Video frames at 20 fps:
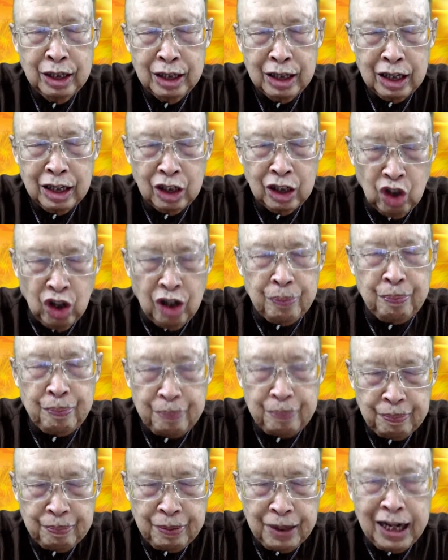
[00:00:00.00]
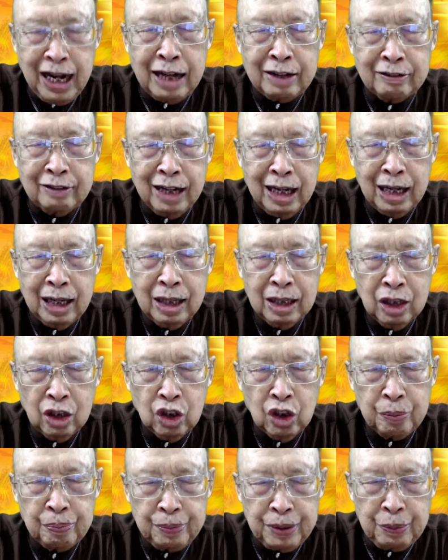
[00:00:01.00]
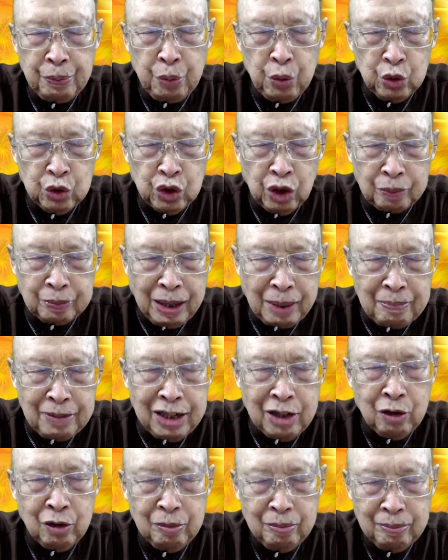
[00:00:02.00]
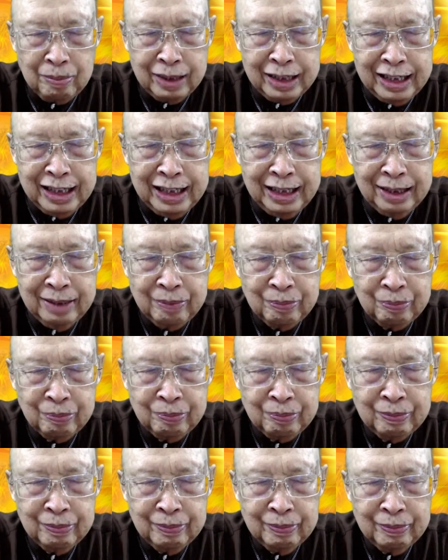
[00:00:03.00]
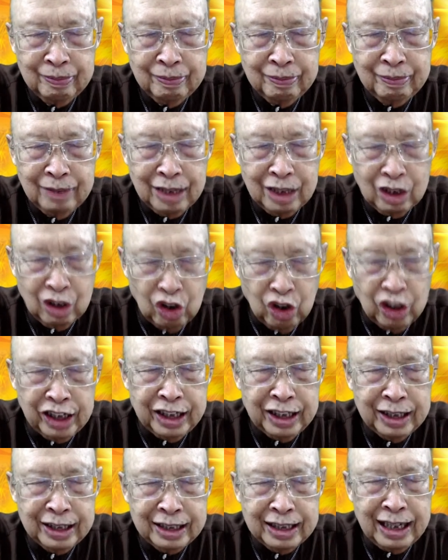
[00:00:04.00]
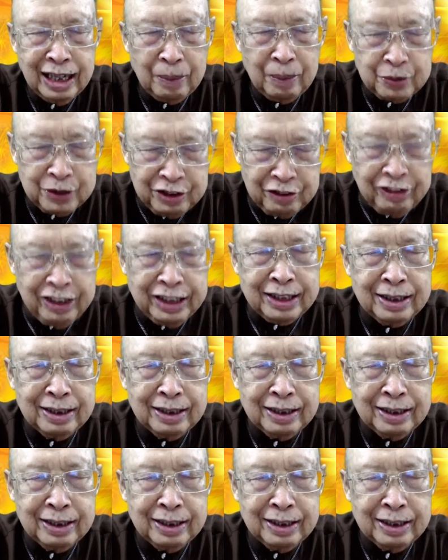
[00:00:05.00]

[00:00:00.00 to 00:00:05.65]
ขน้อยประกาศว่า ขน้อยเป็นผู้สอบทำแล้วบันนี้ และขน้อยได้รับชีวิต